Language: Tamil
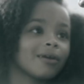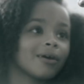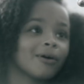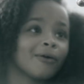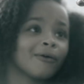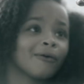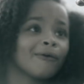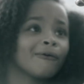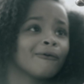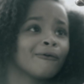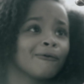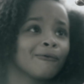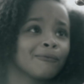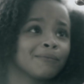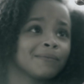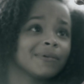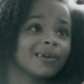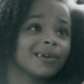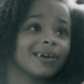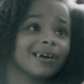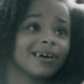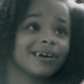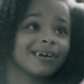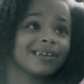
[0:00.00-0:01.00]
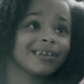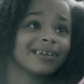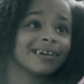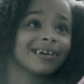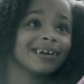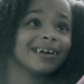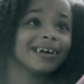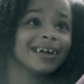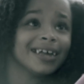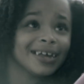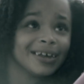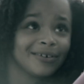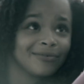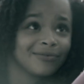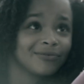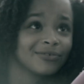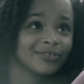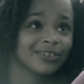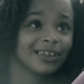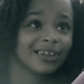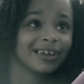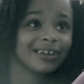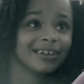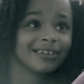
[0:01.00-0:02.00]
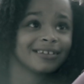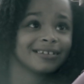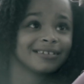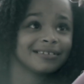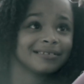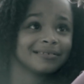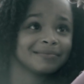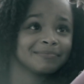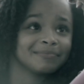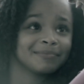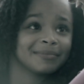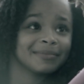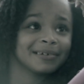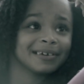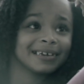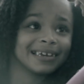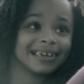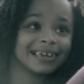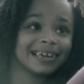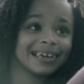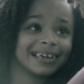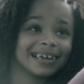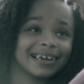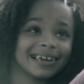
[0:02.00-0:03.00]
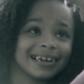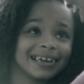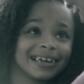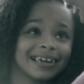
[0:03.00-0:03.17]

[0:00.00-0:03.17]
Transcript: இஷ்யூன்றது இந்த இஷ்யூ என்னன்றது அவங்க சொன்னாலும்